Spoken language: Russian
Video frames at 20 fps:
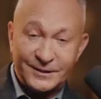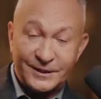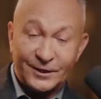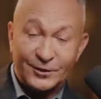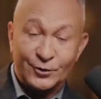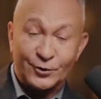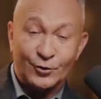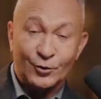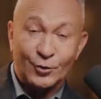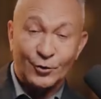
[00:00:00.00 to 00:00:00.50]
Я
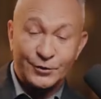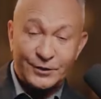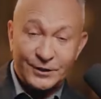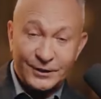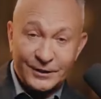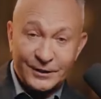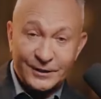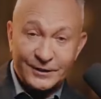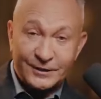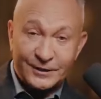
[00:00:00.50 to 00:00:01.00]

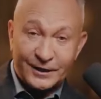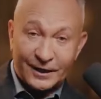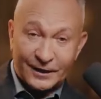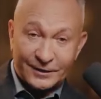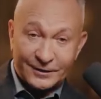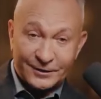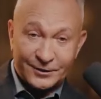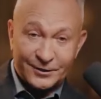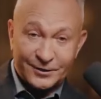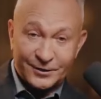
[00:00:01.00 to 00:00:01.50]
тоже
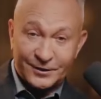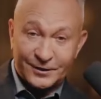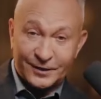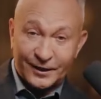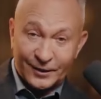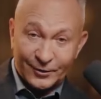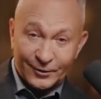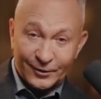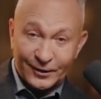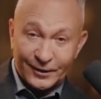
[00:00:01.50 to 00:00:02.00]
так
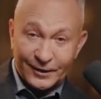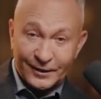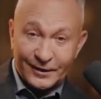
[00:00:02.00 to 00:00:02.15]
считаю.